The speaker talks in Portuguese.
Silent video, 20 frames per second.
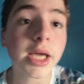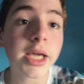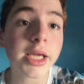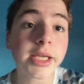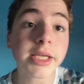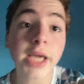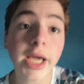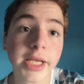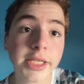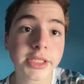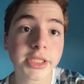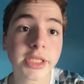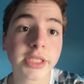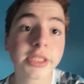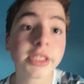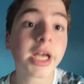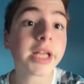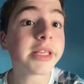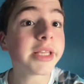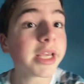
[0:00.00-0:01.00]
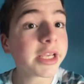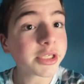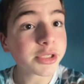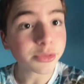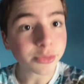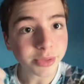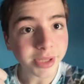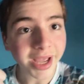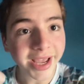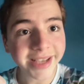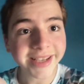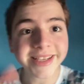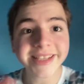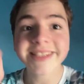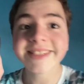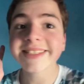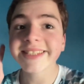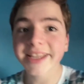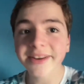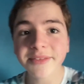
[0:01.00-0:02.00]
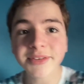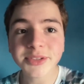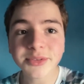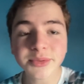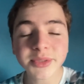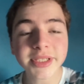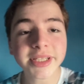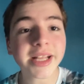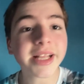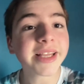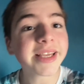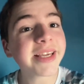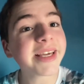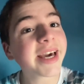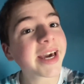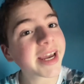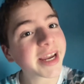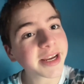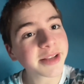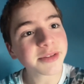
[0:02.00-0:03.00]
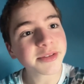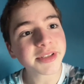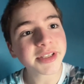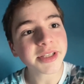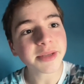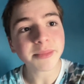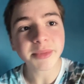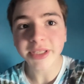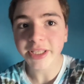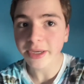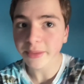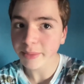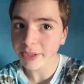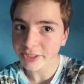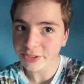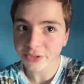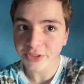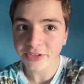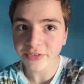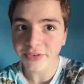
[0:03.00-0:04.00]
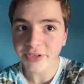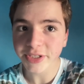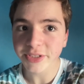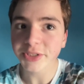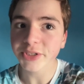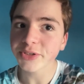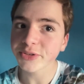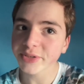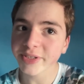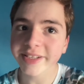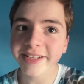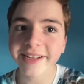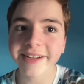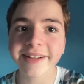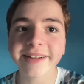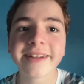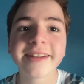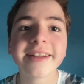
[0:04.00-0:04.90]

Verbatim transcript: E é isso, gente, já deixa um like, inscreva-se no canal e carrega nesse sininho para terem mais notificações no canal.